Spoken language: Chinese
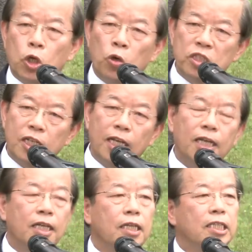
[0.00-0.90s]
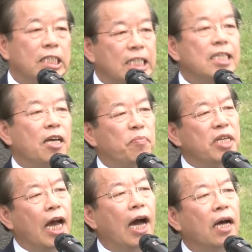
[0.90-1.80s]
讲这个死的
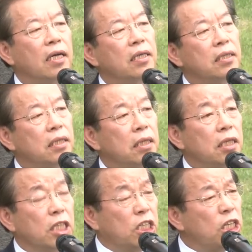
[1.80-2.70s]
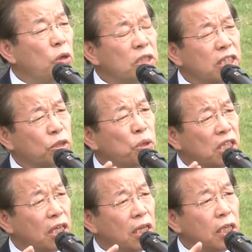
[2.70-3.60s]
美学，其实拢是
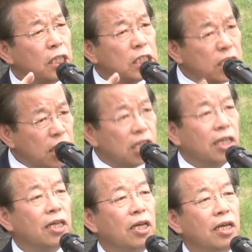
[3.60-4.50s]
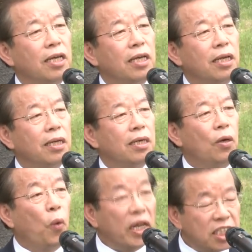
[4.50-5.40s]
对死
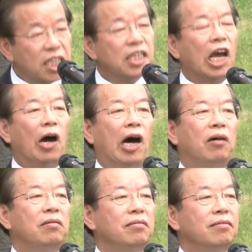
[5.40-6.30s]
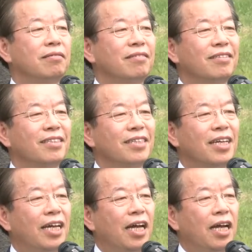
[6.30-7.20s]
反省了后，
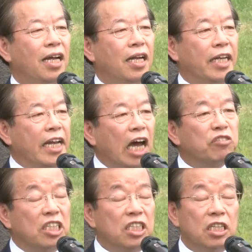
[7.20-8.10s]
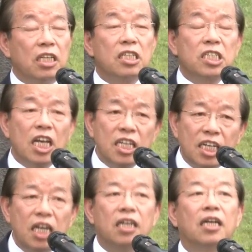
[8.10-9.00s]
然后真深
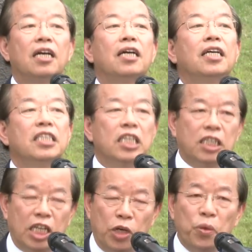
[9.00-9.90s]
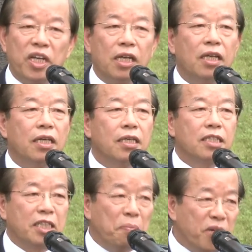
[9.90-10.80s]
刻去体会
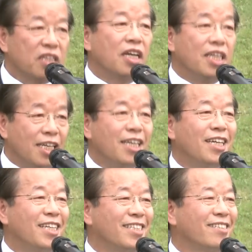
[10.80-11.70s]
生命的意义。